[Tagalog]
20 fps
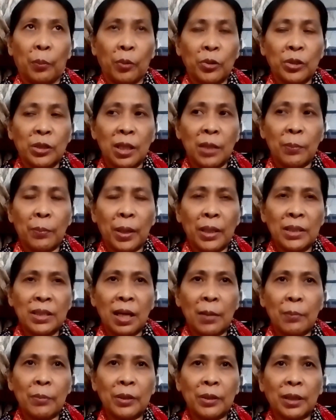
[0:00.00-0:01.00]
mostly pag
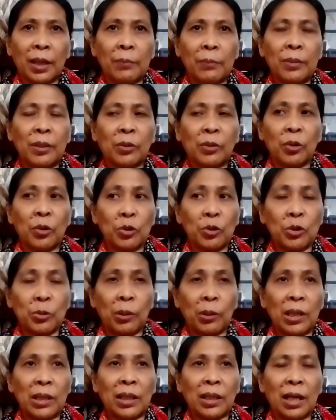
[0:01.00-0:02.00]
summertime dito,
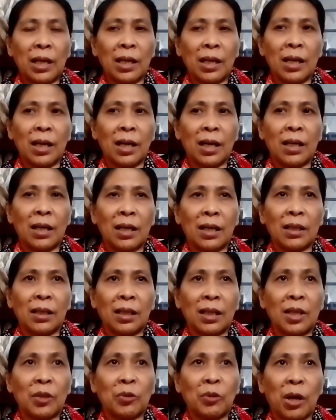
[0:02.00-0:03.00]
usually talaga,
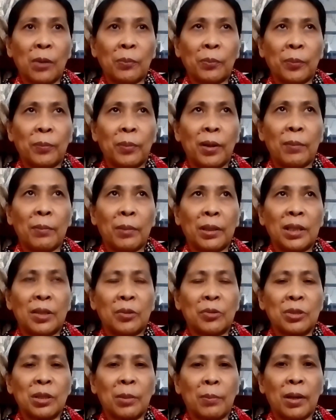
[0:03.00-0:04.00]
ganito ang problema
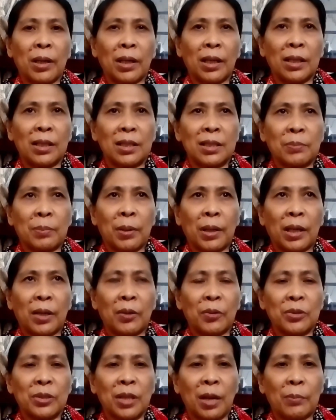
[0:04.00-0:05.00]
dito sa Bangladesh pag
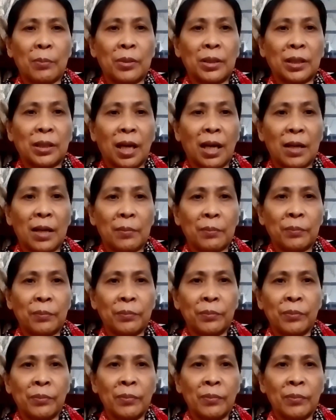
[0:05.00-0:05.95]
ano, summertime,